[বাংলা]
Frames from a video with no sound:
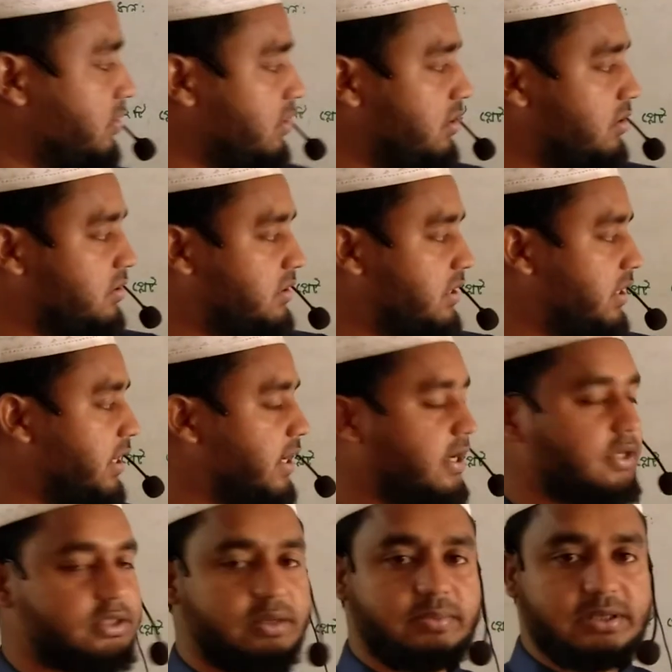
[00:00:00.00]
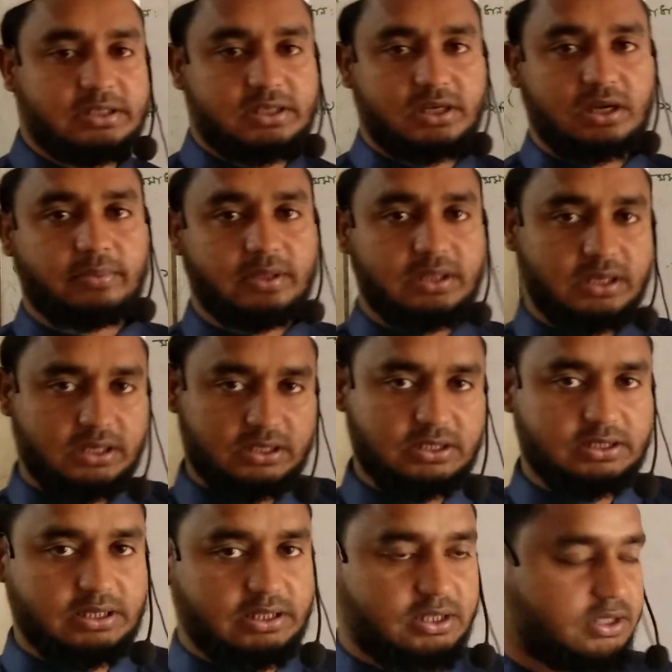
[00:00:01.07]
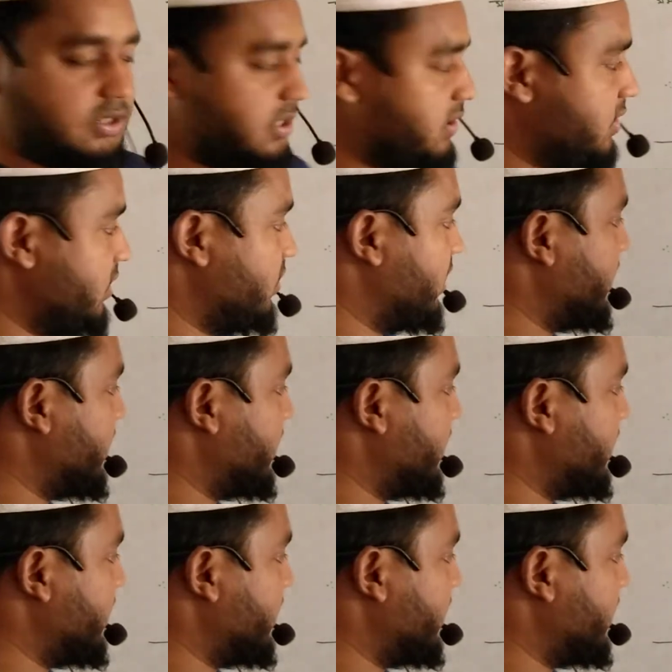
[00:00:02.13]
মূল্য হচ্ছে এক হাজার বিশ টাকা আমাদের কাছে জানতে চেয়েছিল